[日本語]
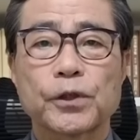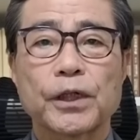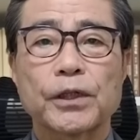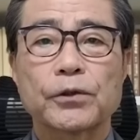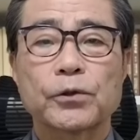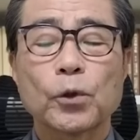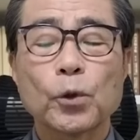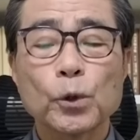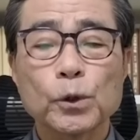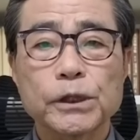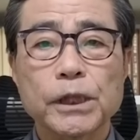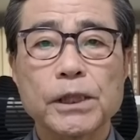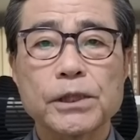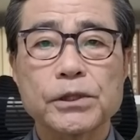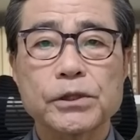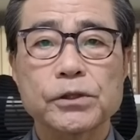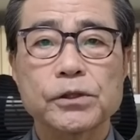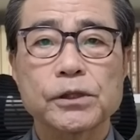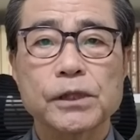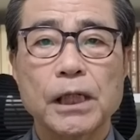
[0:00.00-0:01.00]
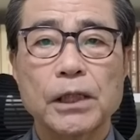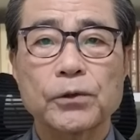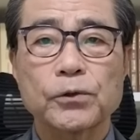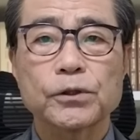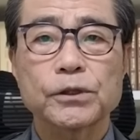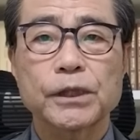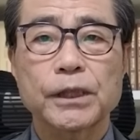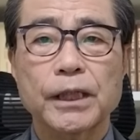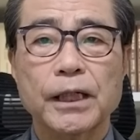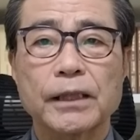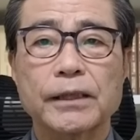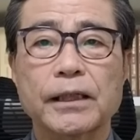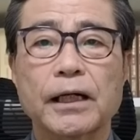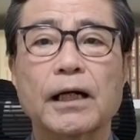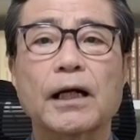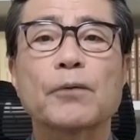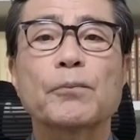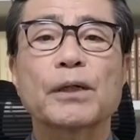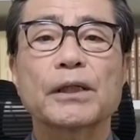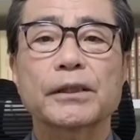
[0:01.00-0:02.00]
で当選する可能性が
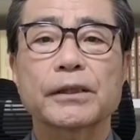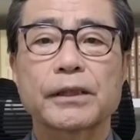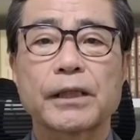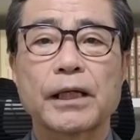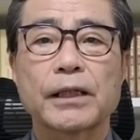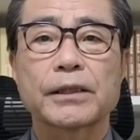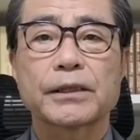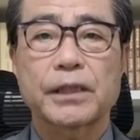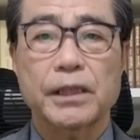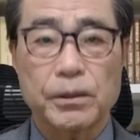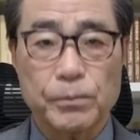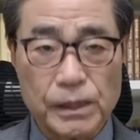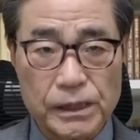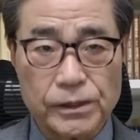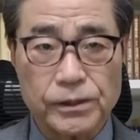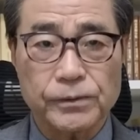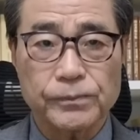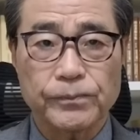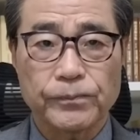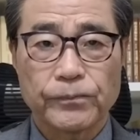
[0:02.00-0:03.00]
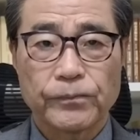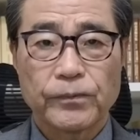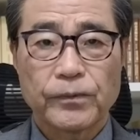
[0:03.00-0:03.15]
高まってきています。